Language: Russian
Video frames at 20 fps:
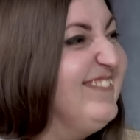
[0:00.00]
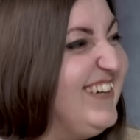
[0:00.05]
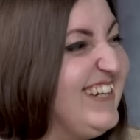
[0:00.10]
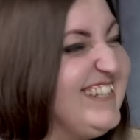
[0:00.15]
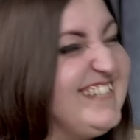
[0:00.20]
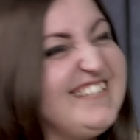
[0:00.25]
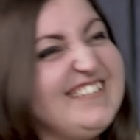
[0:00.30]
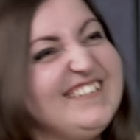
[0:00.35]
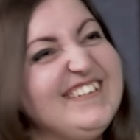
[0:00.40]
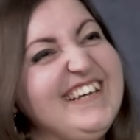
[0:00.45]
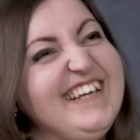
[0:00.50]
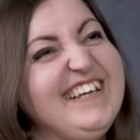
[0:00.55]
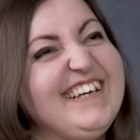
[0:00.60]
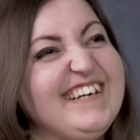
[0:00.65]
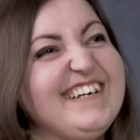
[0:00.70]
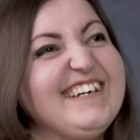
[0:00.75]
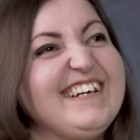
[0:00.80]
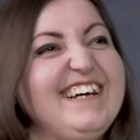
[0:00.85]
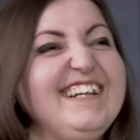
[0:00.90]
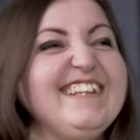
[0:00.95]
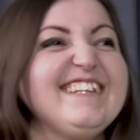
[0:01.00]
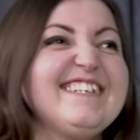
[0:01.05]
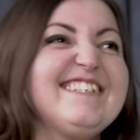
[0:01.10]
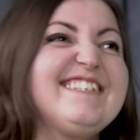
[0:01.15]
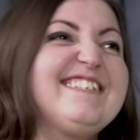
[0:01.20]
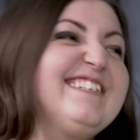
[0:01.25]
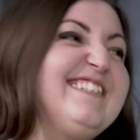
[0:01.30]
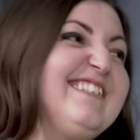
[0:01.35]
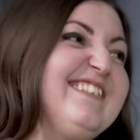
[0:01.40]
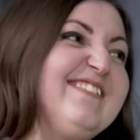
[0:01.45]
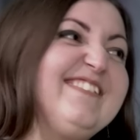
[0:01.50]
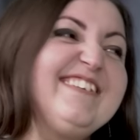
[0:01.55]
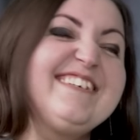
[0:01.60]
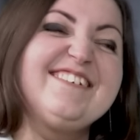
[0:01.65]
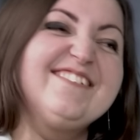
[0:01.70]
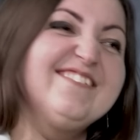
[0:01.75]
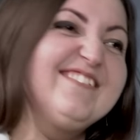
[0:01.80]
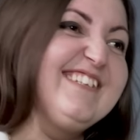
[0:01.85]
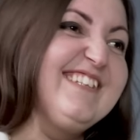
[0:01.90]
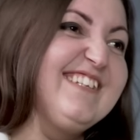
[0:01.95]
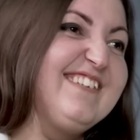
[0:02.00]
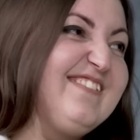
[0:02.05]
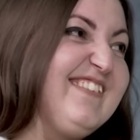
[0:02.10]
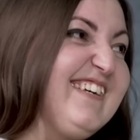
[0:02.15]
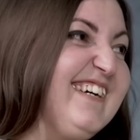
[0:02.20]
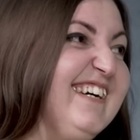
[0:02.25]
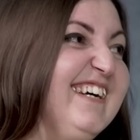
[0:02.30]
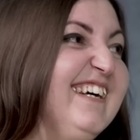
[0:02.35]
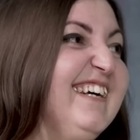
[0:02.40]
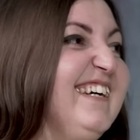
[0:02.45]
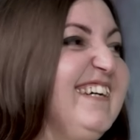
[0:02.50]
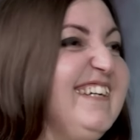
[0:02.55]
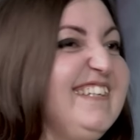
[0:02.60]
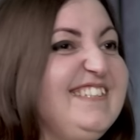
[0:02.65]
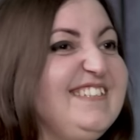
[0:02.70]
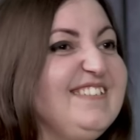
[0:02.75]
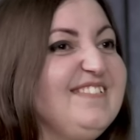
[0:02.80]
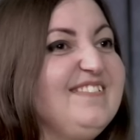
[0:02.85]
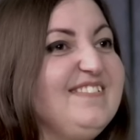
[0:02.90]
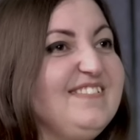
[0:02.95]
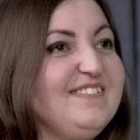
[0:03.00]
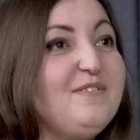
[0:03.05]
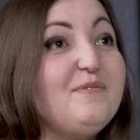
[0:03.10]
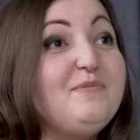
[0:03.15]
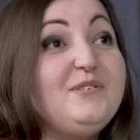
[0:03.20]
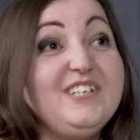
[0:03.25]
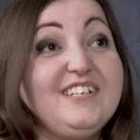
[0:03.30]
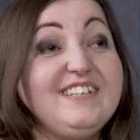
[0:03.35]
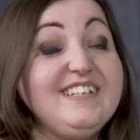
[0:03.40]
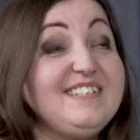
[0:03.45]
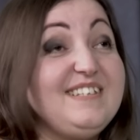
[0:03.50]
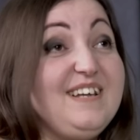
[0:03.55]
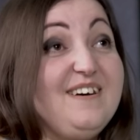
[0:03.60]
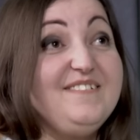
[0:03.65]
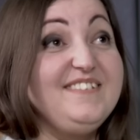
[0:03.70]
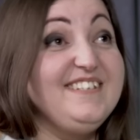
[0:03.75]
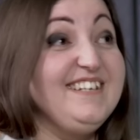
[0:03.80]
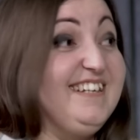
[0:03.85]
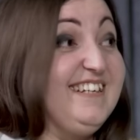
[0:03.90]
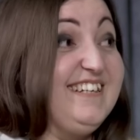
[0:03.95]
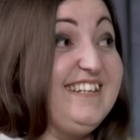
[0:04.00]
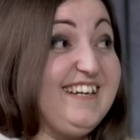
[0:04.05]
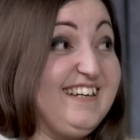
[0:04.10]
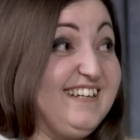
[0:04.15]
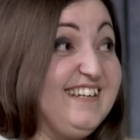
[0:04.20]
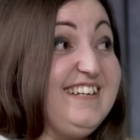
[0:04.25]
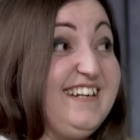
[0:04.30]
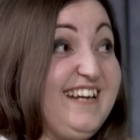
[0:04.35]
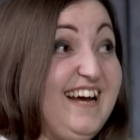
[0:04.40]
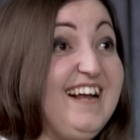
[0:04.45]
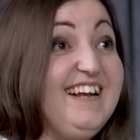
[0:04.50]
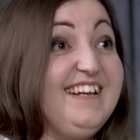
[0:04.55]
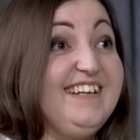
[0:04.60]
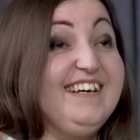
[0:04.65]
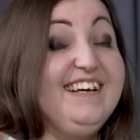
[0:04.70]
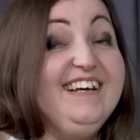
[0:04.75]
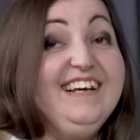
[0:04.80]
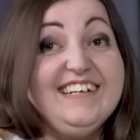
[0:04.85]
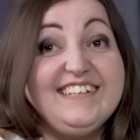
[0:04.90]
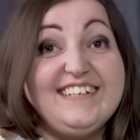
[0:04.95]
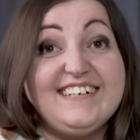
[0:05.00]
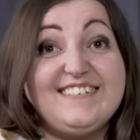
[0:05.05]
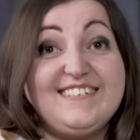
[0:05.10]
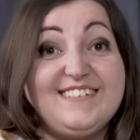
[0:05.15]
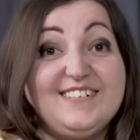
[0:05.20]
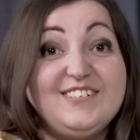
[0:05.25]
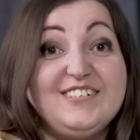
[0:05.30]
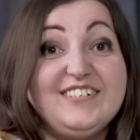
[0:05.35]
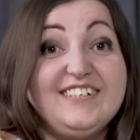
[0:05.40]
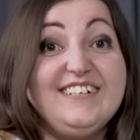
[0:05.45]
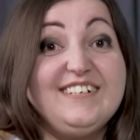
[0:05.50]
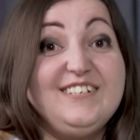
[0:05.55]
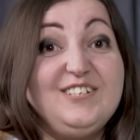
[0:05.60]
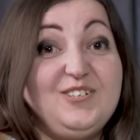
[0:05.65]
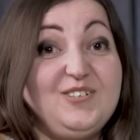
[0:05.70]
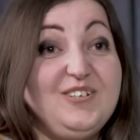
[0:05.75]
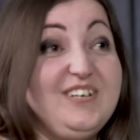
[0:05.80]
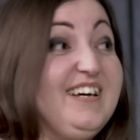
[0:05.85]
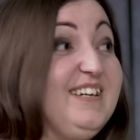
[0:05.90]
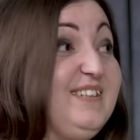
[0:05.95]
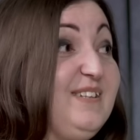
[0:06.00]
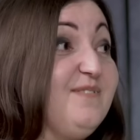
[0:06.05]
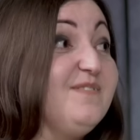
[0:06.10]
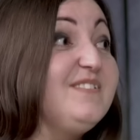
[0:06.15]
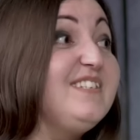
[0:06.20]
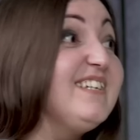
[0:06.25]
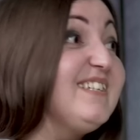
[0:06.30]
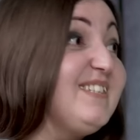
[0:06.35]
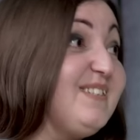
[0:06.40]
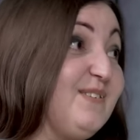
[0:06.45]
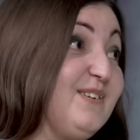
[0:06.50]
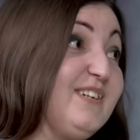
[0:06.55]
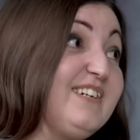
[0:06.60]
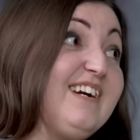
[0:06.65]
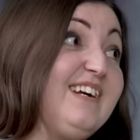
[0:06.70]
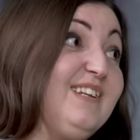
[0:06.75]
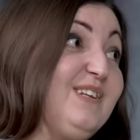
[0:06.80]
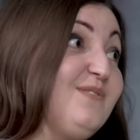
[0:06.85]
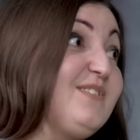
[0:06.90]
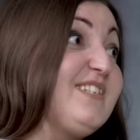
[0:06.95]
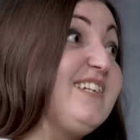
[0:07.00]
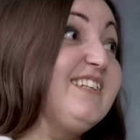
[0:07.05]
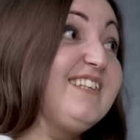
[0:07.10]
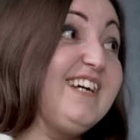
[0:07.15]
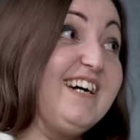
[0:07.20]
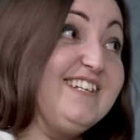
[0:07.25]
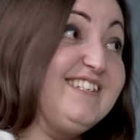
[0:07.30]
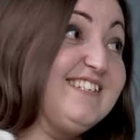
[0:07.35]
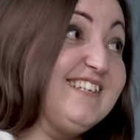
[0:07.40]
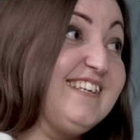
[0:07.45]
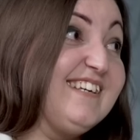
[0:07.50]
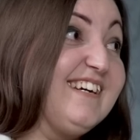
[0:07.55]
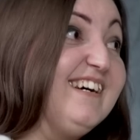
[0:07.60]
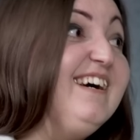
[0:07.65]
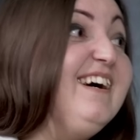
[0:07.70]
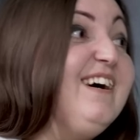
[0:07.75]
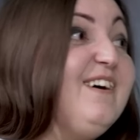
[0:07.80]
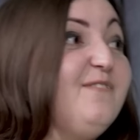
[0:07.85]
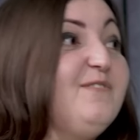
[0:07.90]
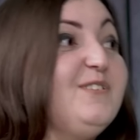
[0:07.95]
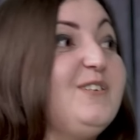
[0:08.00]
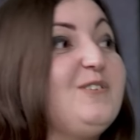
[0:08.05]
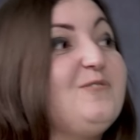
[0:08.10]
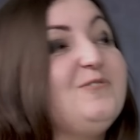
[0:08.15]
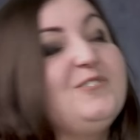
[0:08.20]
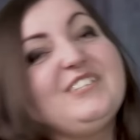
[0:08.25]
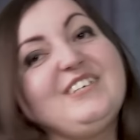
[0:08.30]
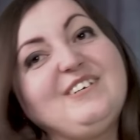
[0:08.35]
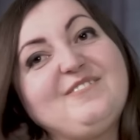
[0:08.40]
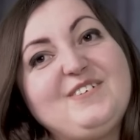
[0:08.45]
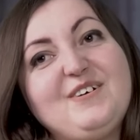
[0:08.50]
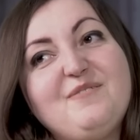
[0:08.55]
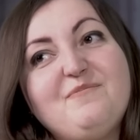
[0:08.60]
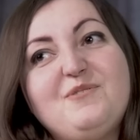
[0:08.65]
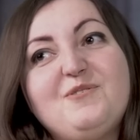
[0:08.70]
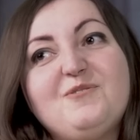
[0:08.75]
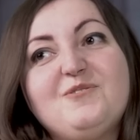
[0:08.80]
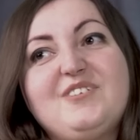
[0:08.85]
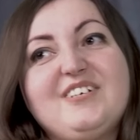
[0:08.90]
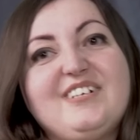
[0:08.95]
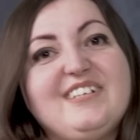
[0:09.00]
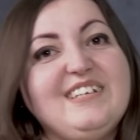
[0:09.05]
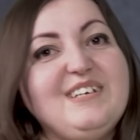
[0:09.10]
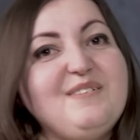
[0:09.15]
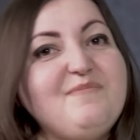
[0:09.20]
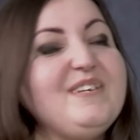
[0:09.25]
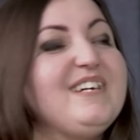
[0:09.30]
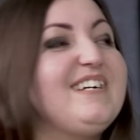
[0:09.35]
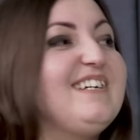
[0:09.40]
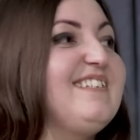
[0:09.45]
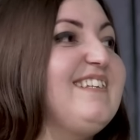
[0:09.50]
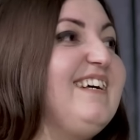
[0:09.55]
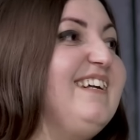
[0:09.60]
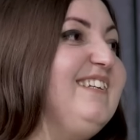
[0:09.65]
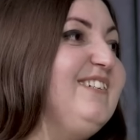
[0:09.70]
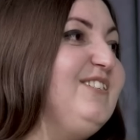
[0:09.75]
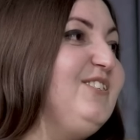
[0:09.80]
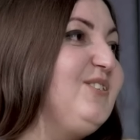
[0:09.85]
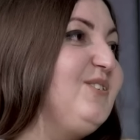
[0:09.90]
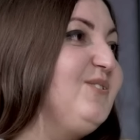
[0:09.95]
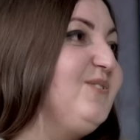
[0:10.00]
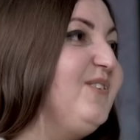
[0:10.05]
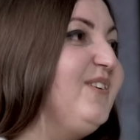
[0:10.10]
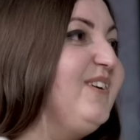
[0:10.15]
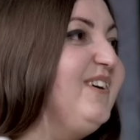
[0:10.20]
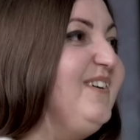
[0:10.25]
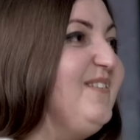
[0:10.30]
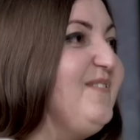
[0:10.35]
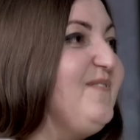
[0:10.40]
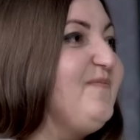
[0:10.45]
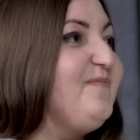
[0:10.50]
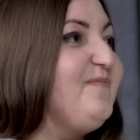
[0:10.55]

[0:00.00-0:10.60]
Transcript: во что я играла с этими куклами, чем ну, вообще на самом деле ре, реально так сложилось, что я там в детстве играла в солдатики, в игрушки в компьютерные, и мне казалось, Меня что... мама тоже